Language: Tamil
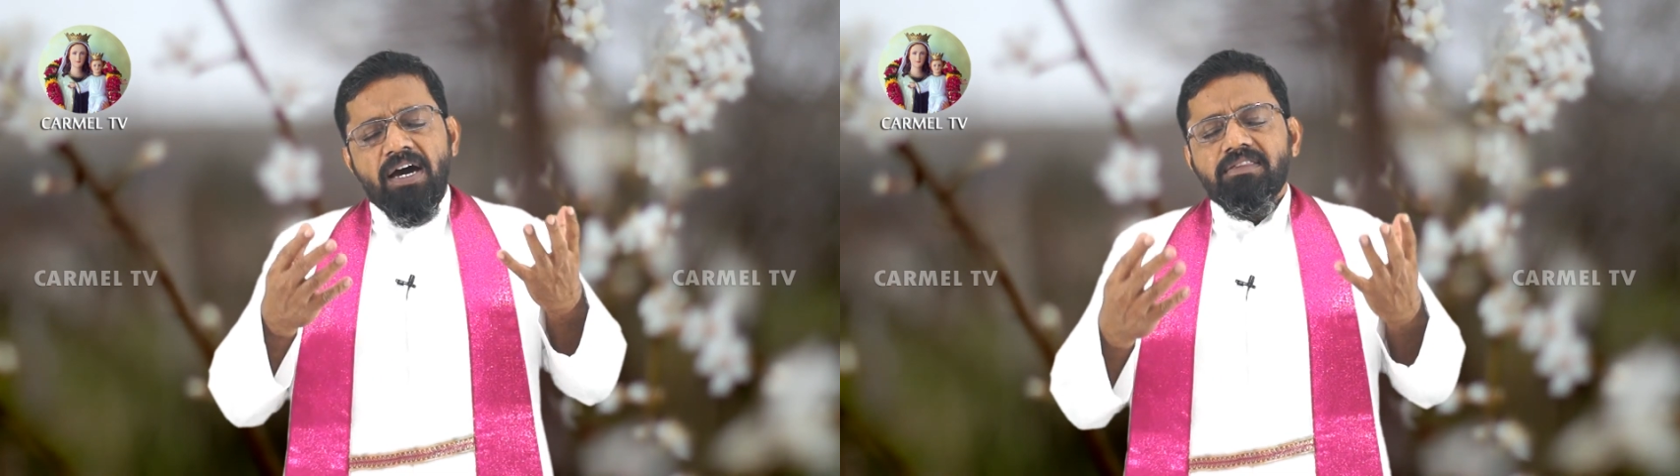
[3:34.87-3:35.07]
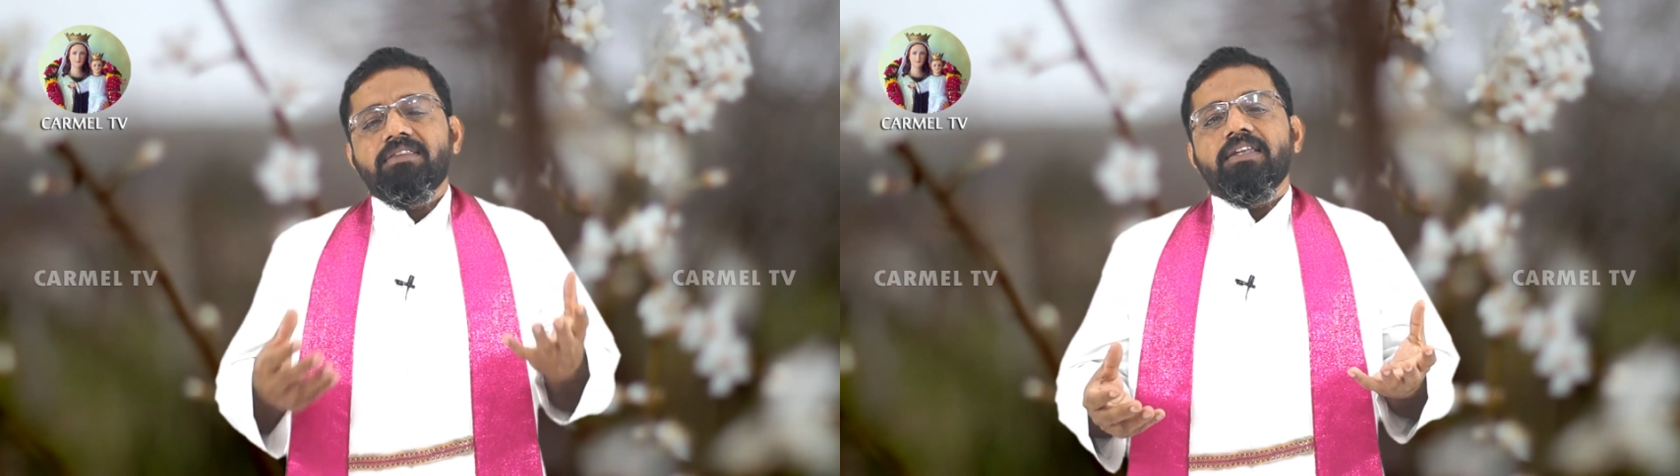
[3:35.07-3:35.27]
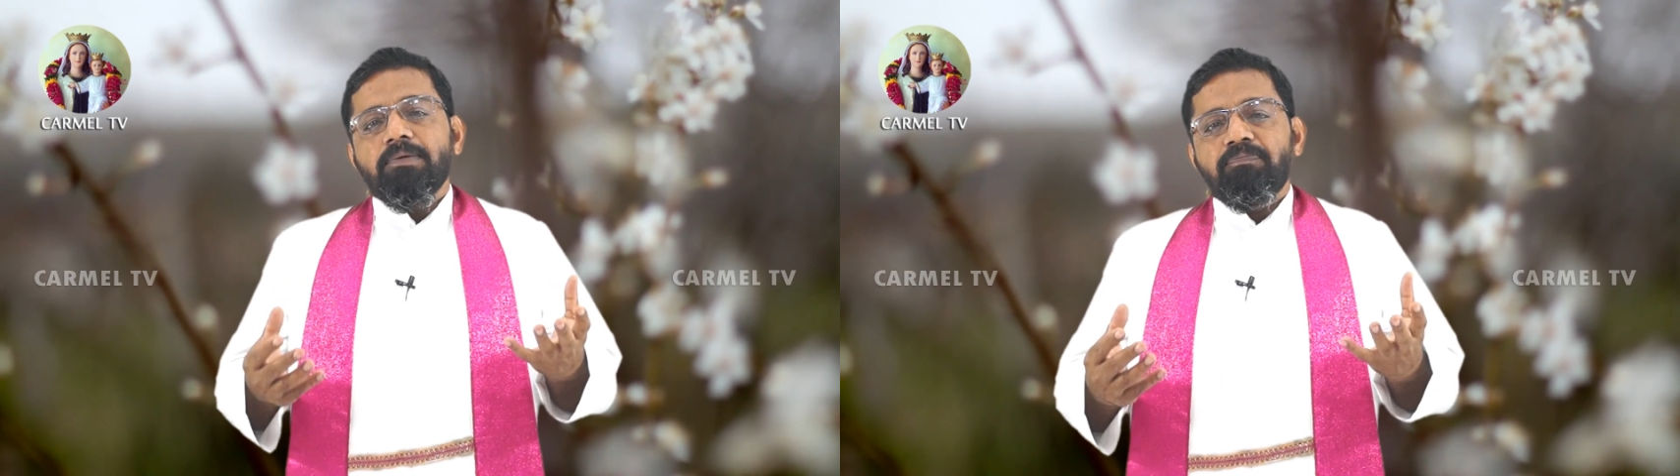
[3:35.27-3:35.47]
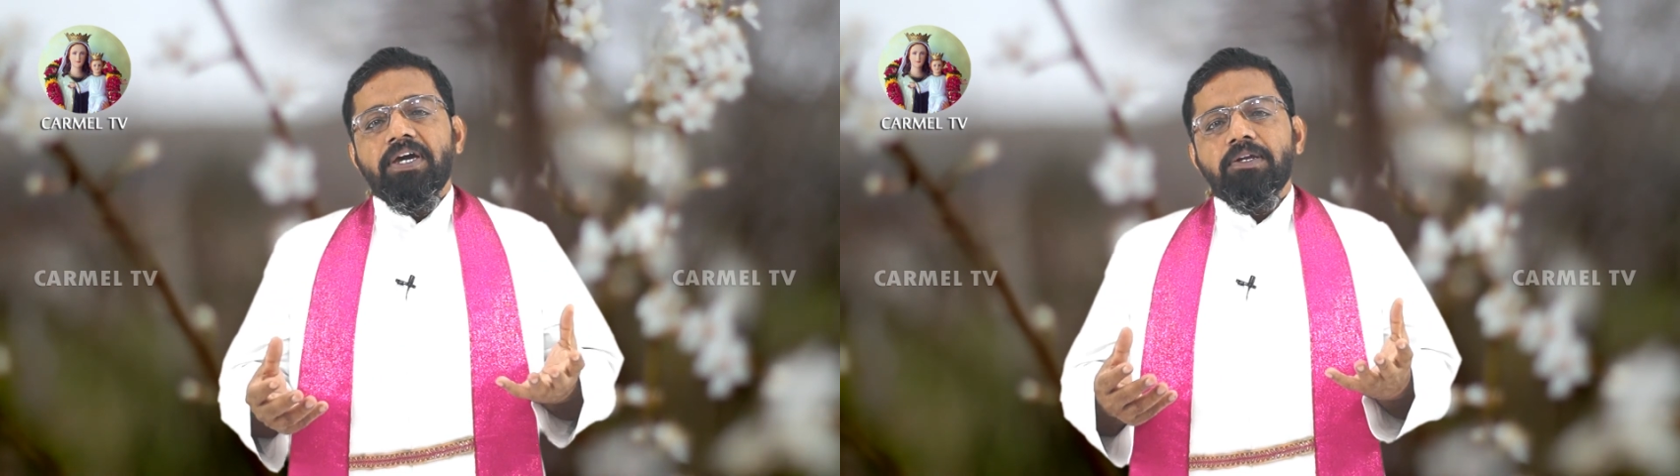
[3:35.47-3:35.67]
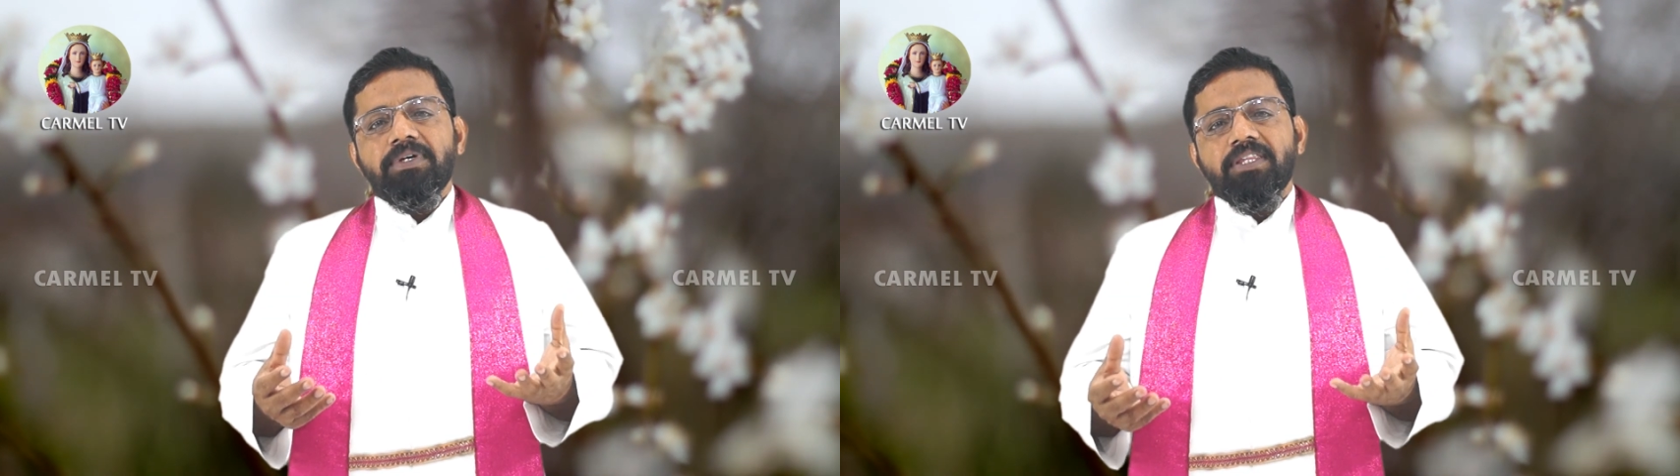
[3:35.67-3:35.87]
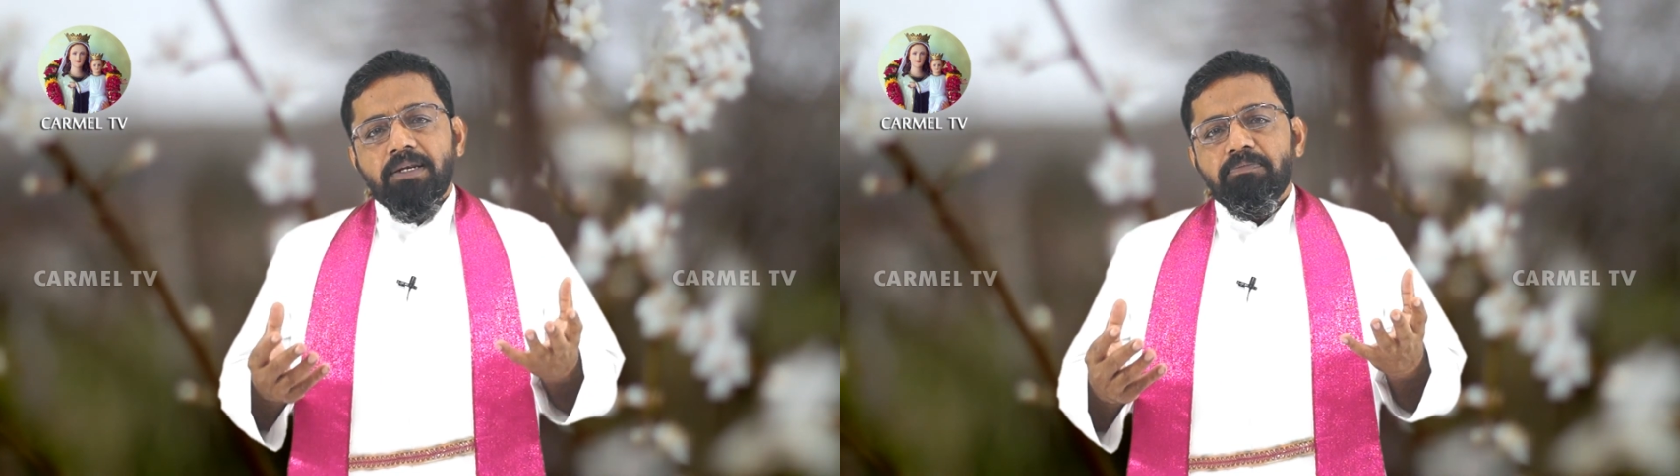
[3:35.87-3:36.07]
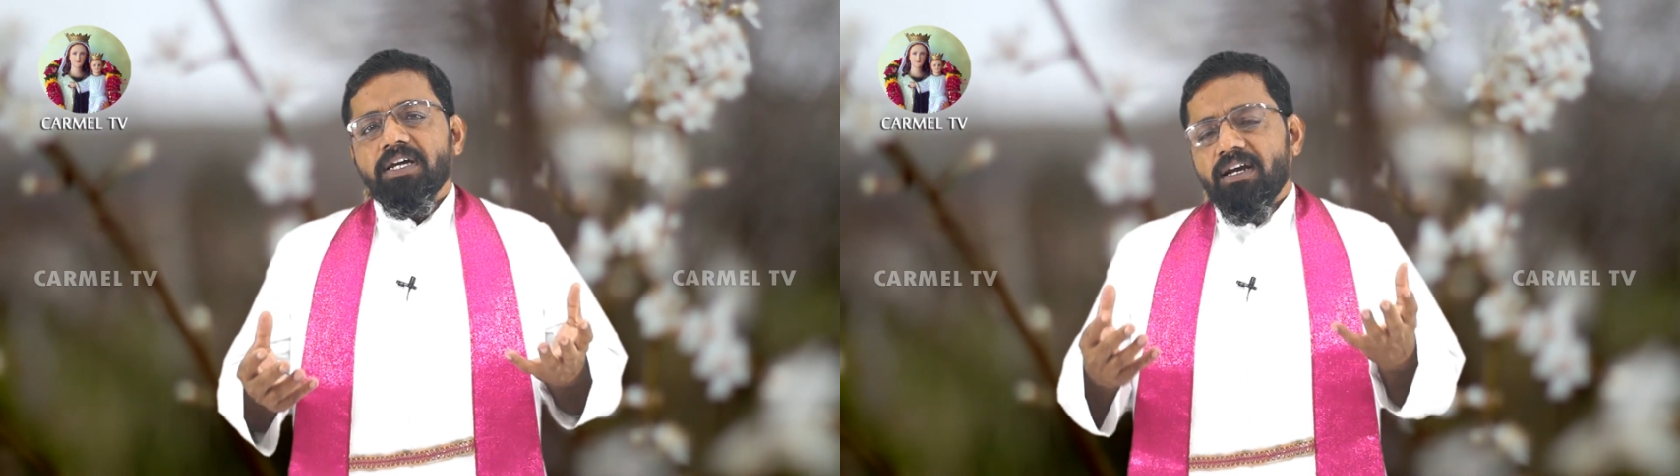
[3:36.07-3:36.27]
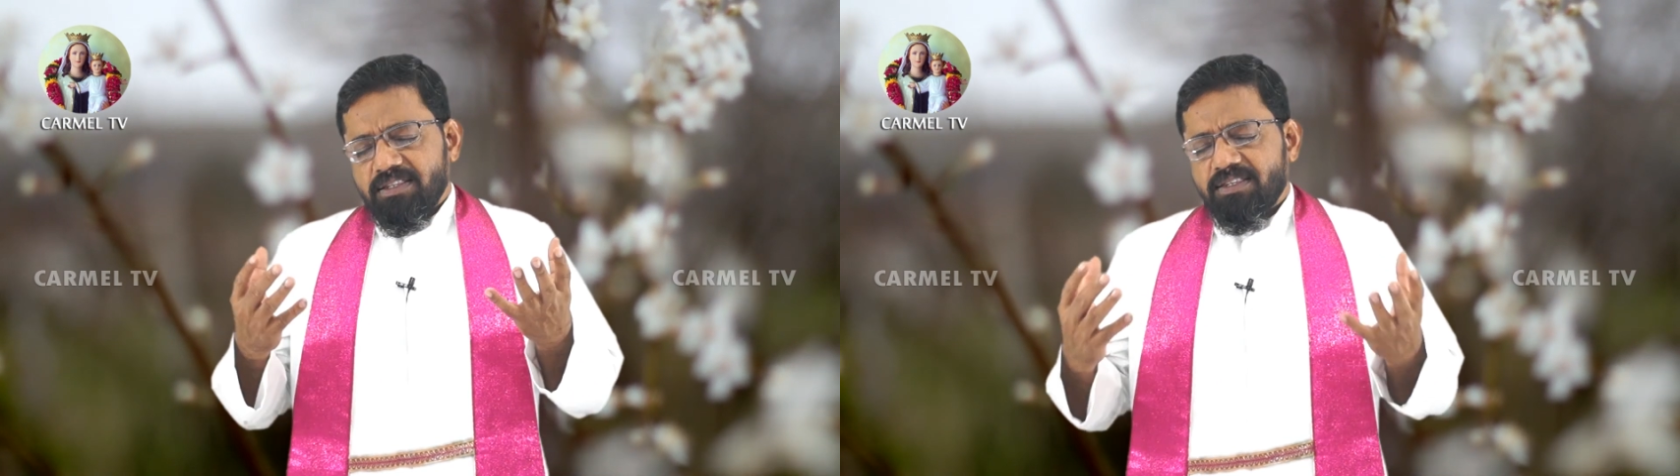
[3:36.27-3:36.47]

அத்தனை பேரும் நண்பர்கள்